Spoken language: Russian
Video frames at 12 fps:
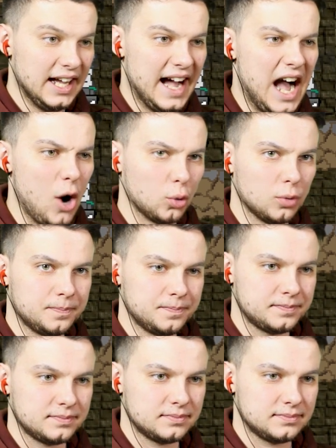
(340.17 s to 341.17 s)
Ау!
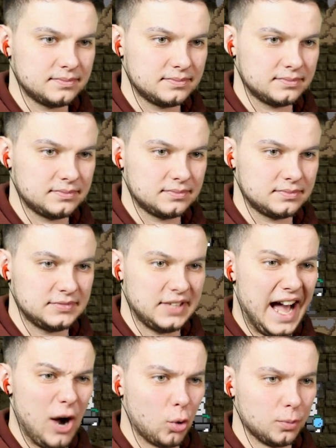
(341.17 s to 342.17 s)

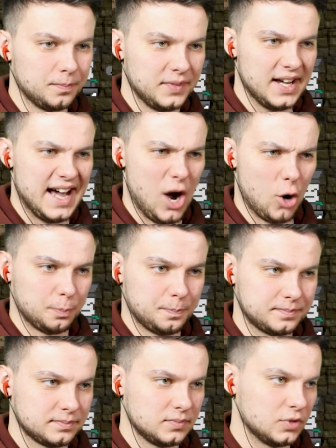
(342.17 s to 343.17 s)
Ау! Ау!
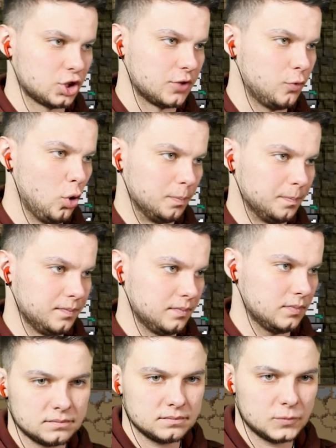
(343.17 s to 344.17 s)
Жву!
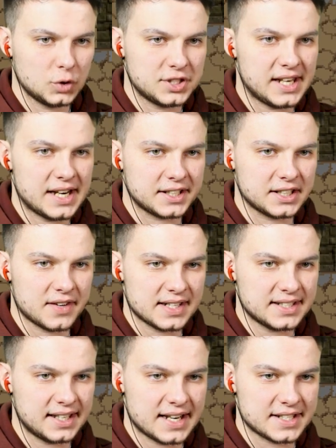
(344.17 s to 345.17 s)
Тут секретик,
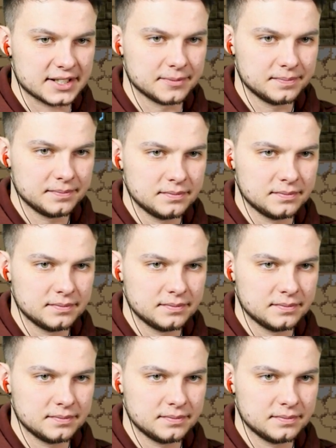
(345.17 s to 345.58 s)
наверное, секретик.